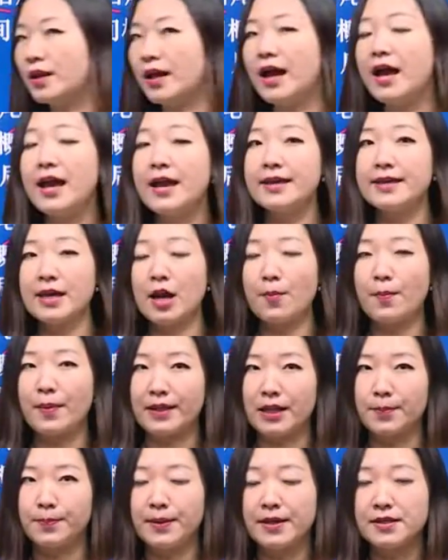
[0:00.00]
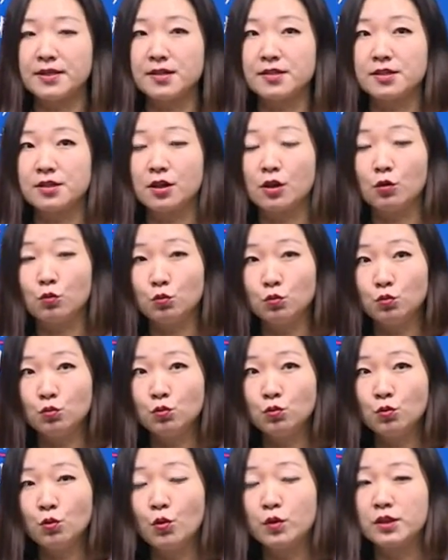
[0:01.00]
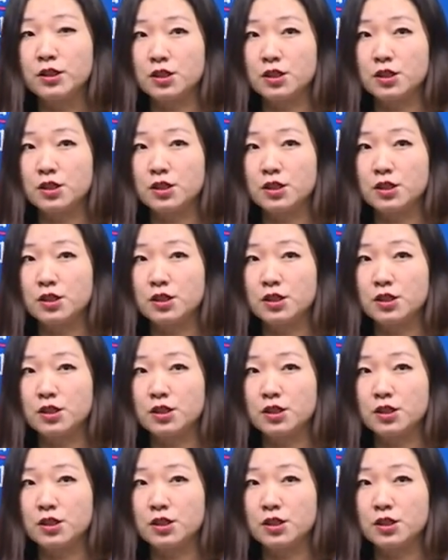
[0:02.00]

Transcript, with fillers: 呢，要把它变成这个呜或